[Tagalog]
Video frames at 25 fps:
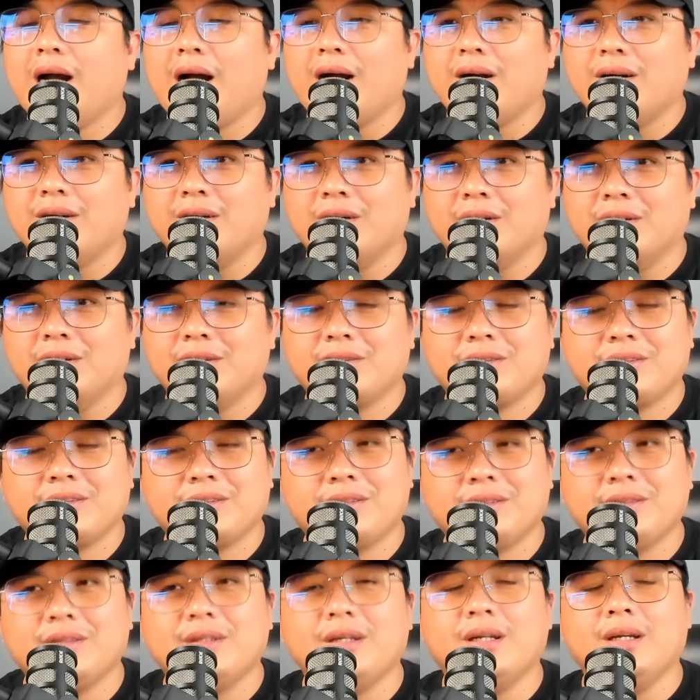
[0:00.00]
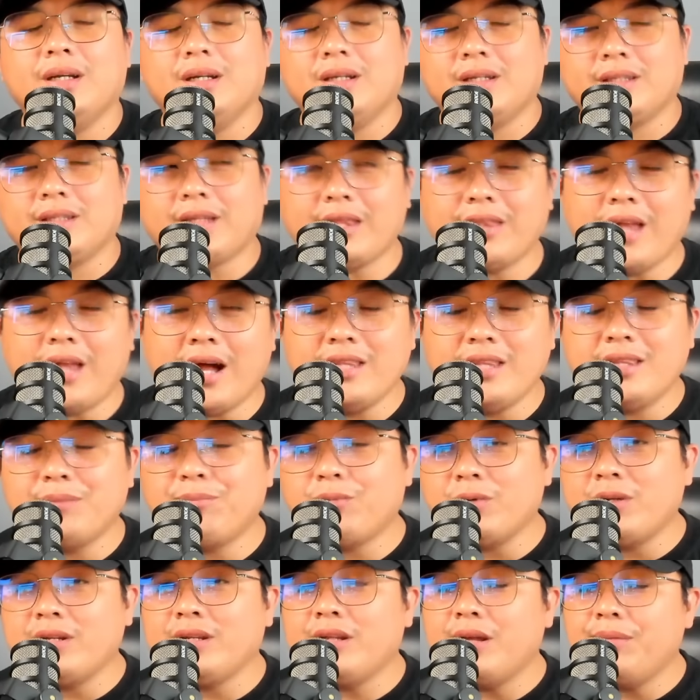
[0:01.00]
Oh. Tandaan
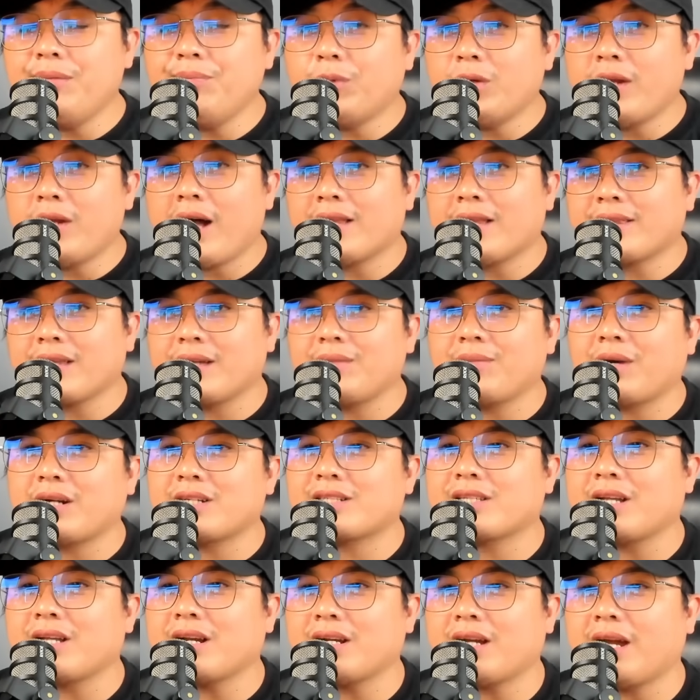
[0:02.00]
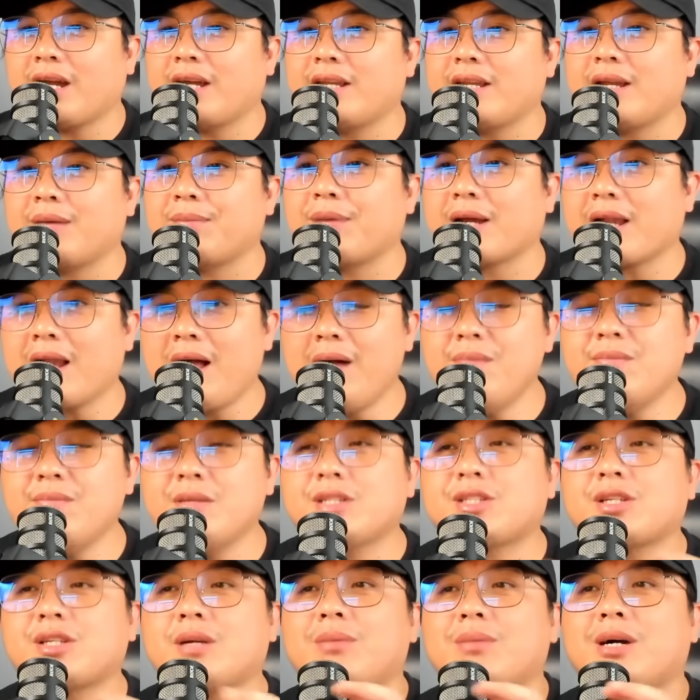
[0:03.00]
po din po natin mga sangkay na
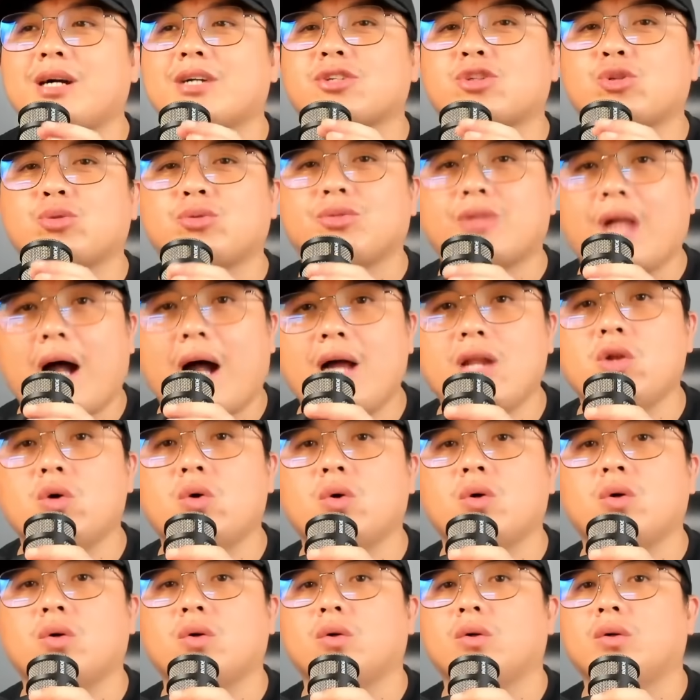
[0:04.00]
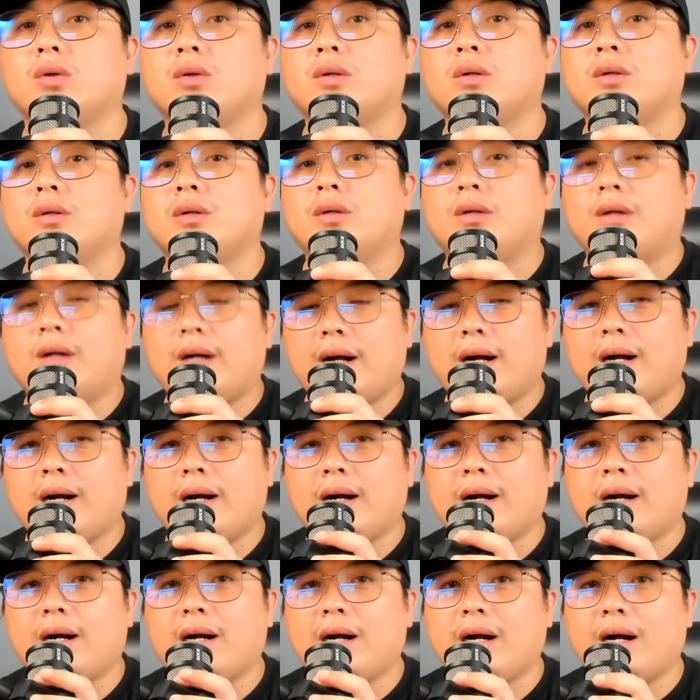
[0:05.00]
marami sa mga sundalong
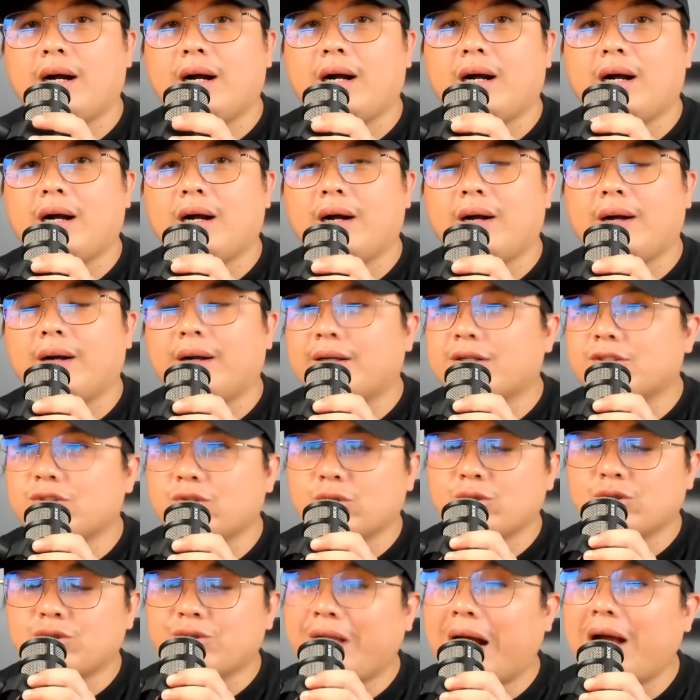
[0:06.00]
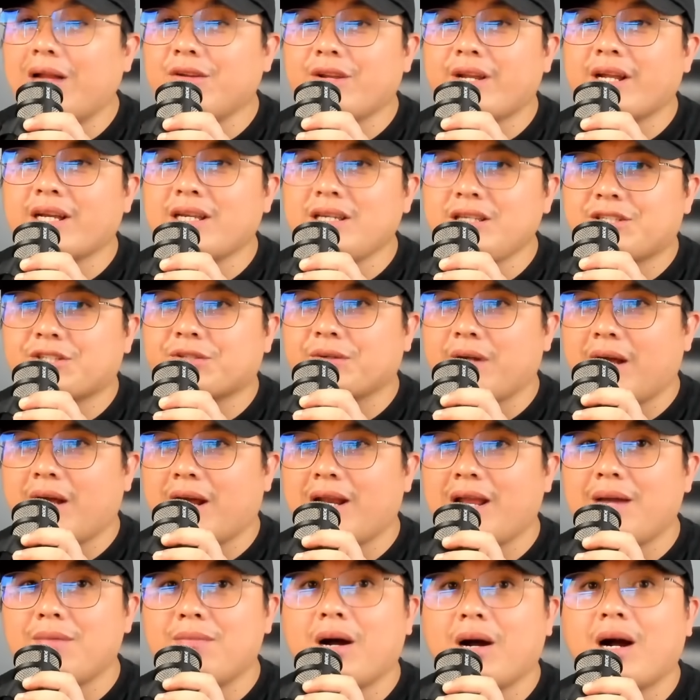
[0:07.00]
uh, sundalo ng
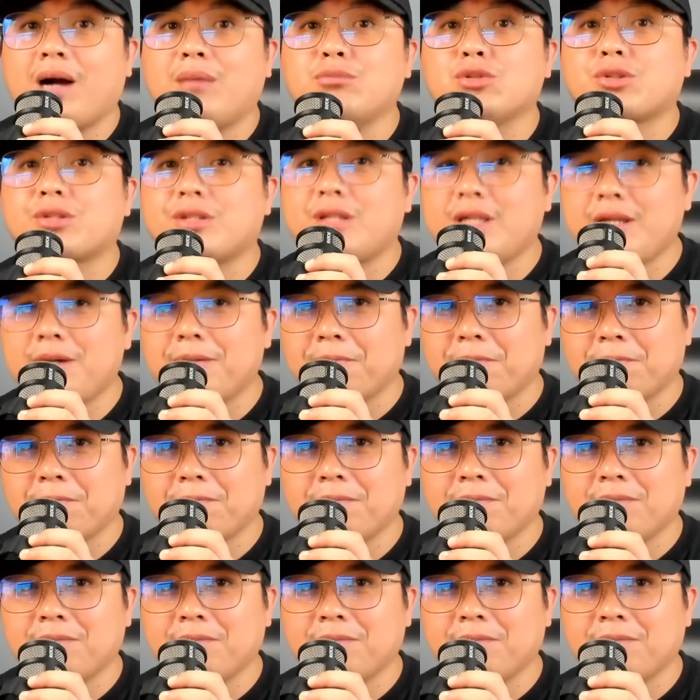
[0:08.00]
Israel ay mga Muslim.